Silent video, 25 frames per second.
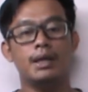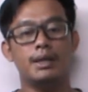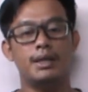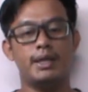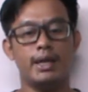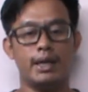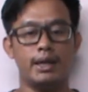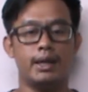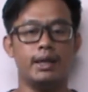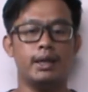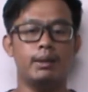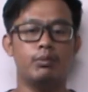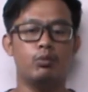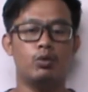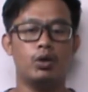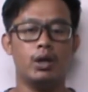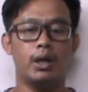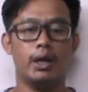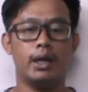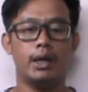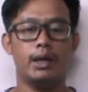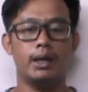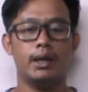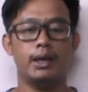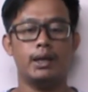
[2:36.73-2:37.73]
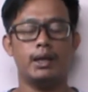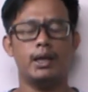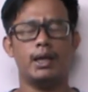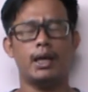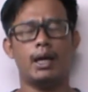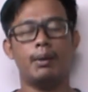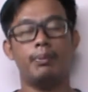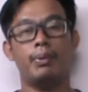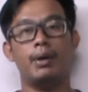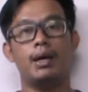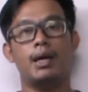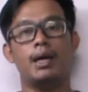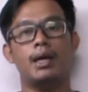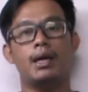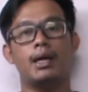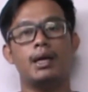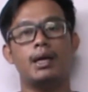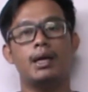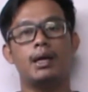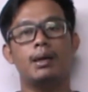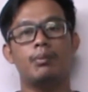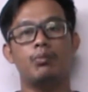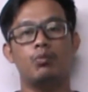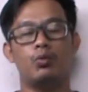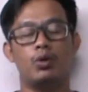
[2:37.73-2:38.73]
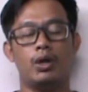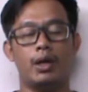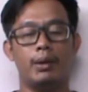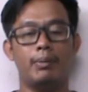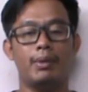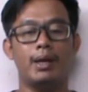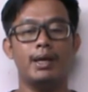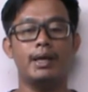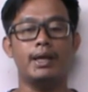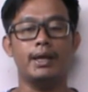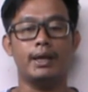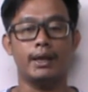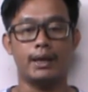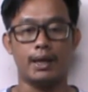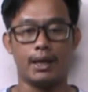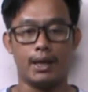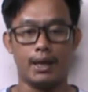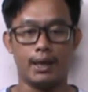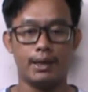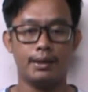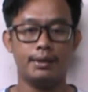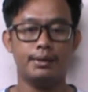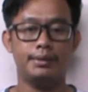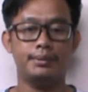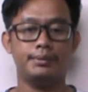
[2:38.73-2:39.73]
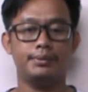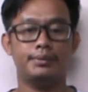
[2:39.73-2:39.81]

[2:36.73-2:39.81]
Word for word: Jadi mulai apa? Mulai mandikan